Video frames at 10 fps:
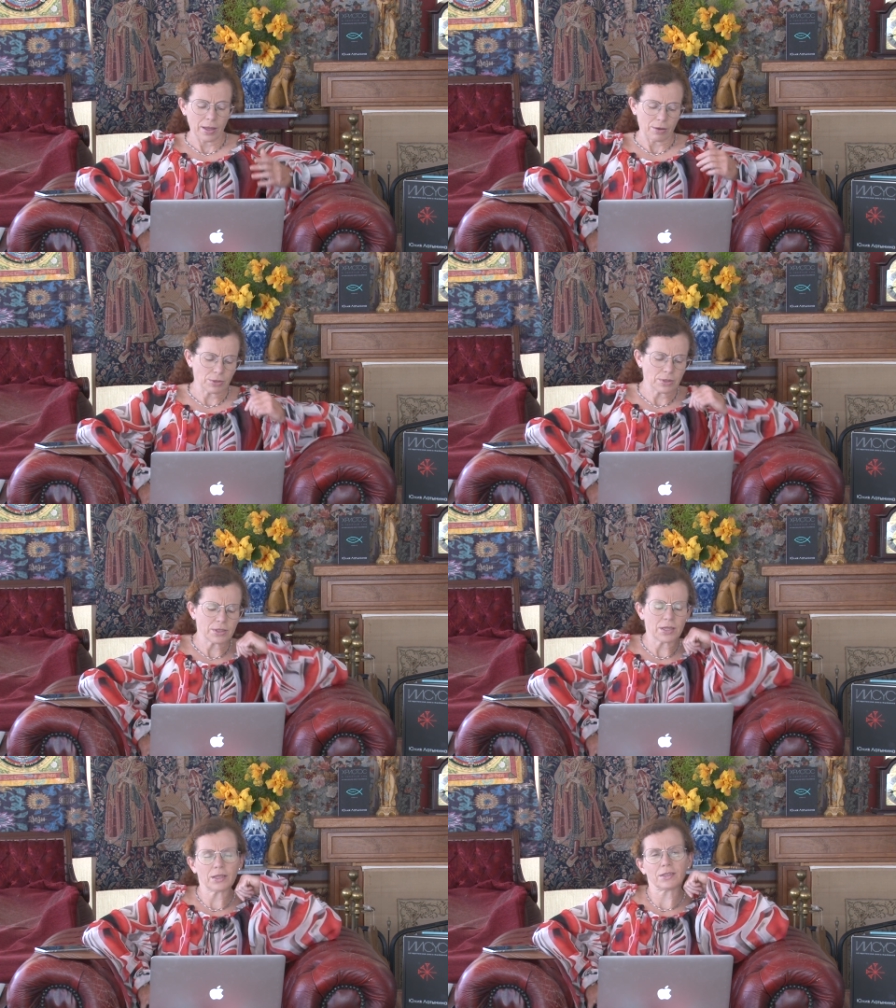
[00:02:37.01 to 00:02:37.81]
И вот
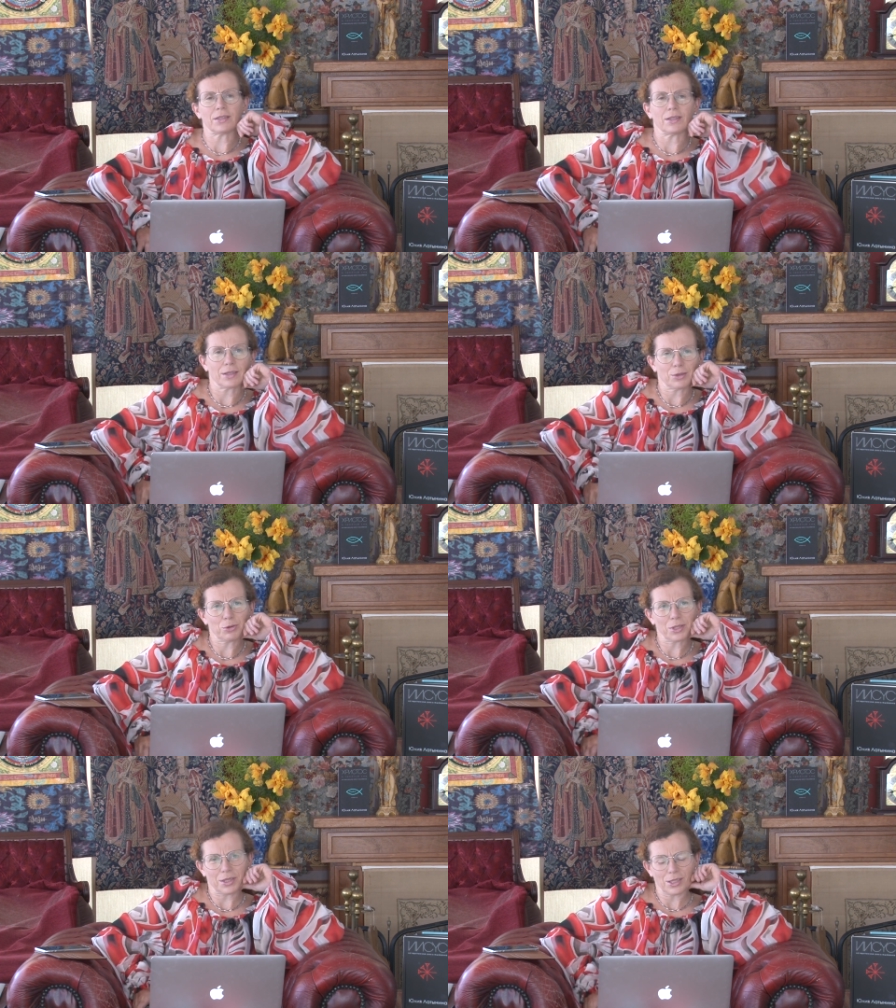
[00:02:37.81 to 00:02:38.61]
интересно,
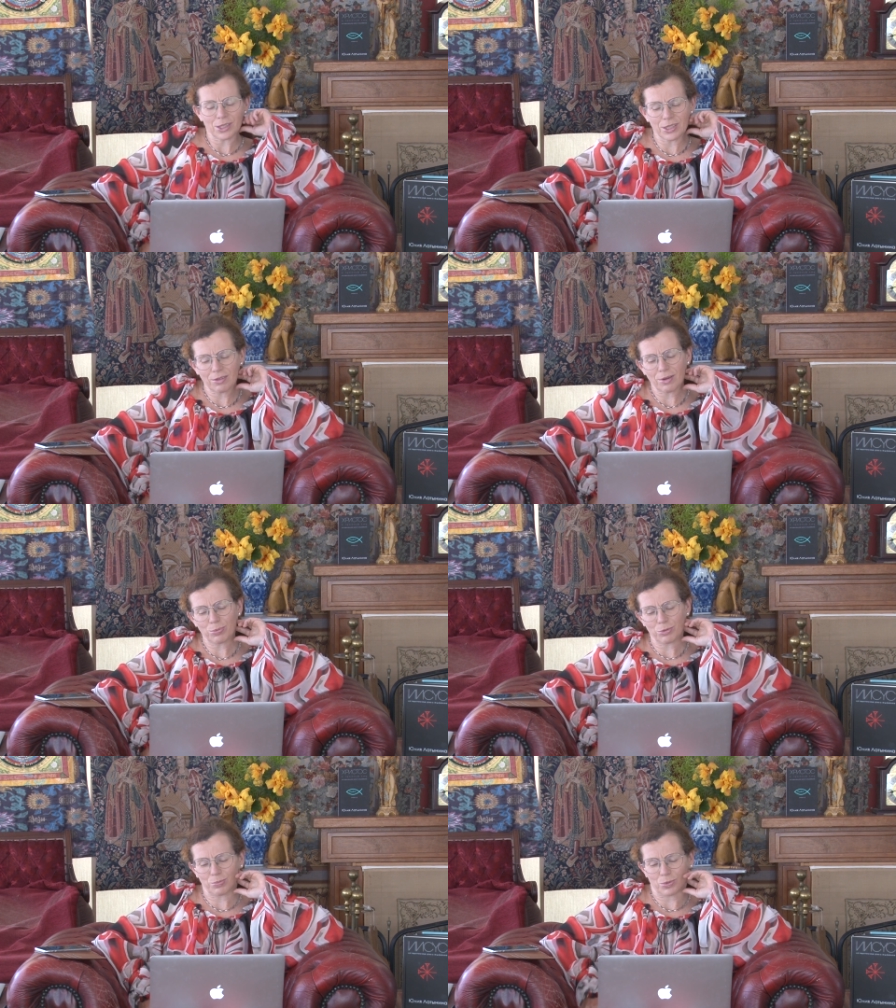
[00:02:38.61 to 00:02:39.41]
такой риторический
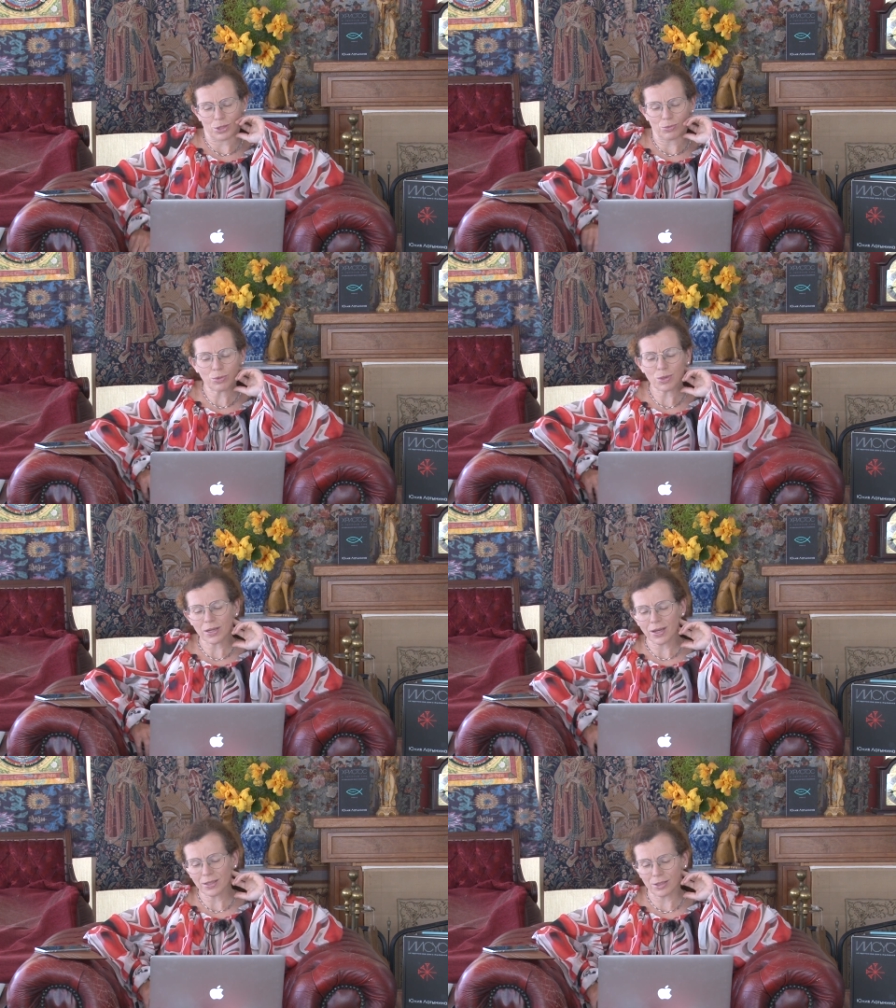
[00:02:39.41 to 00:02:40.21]
вопрос, почему
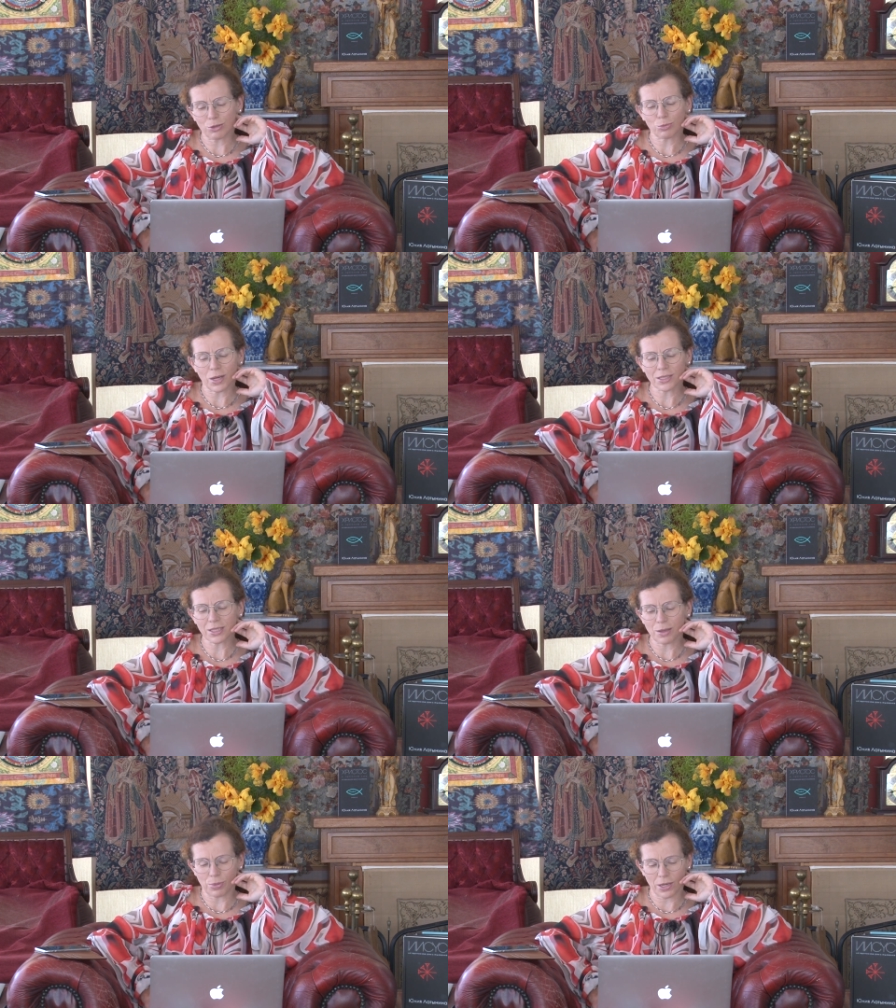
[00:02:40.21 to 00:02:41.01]
иммигрант Илон
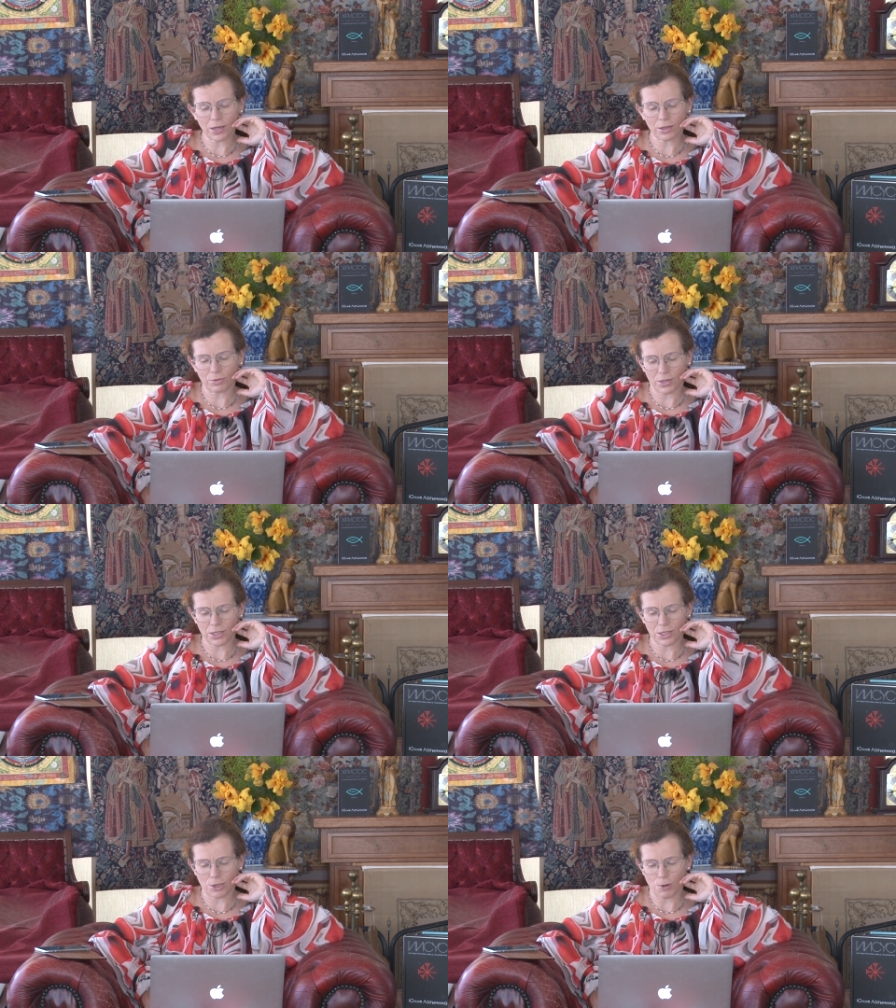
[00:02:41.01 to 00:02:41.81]
Маск не приехал в
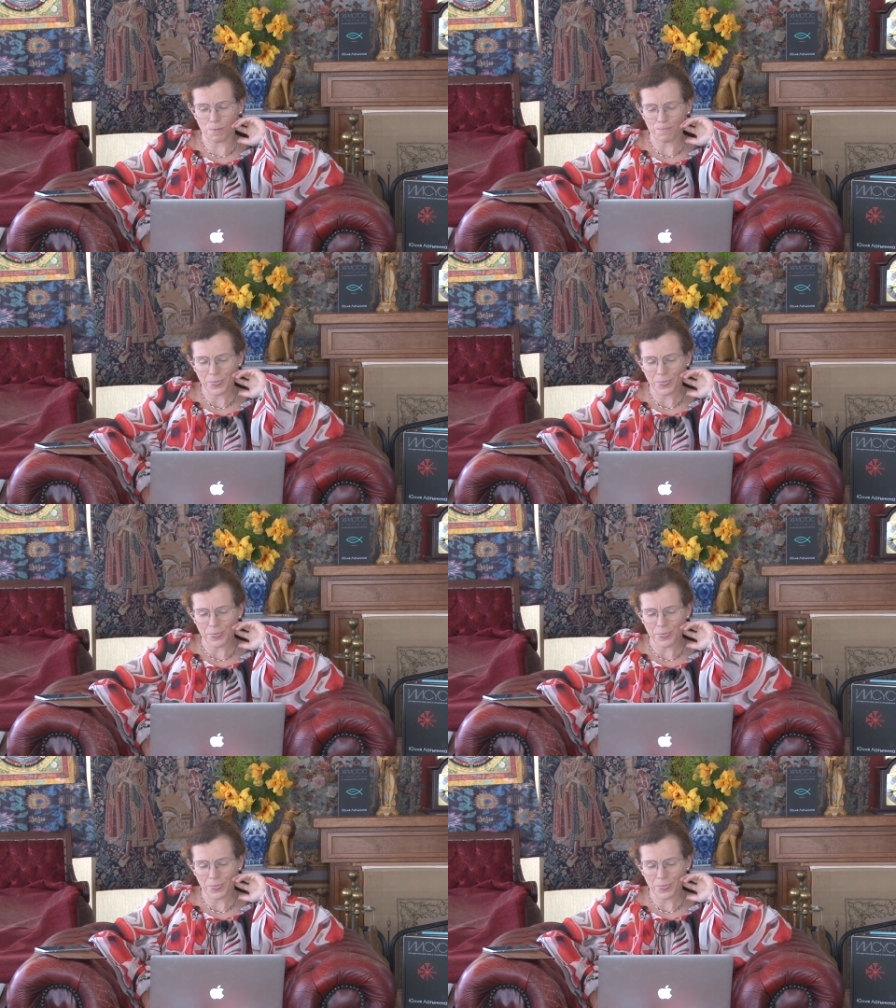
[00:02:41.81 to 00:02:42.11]
Россию?